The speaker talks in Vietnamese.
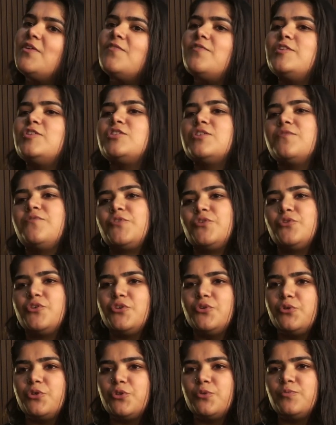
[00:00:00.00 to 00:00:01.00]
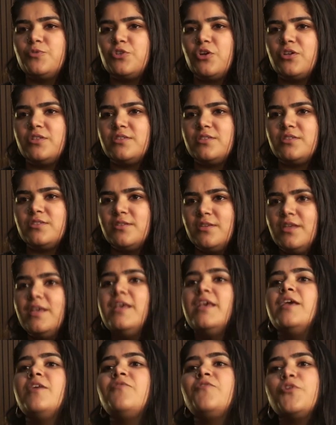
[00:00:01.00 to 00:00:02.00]
cùng với đó ngành tài
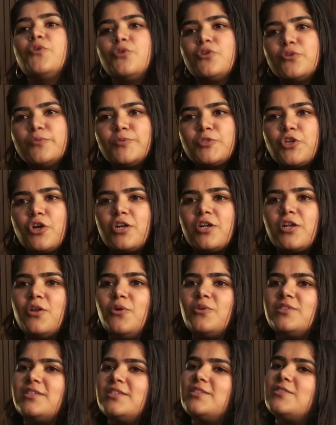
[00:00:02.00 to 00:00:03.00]
chính đã bị ảnh hưởng.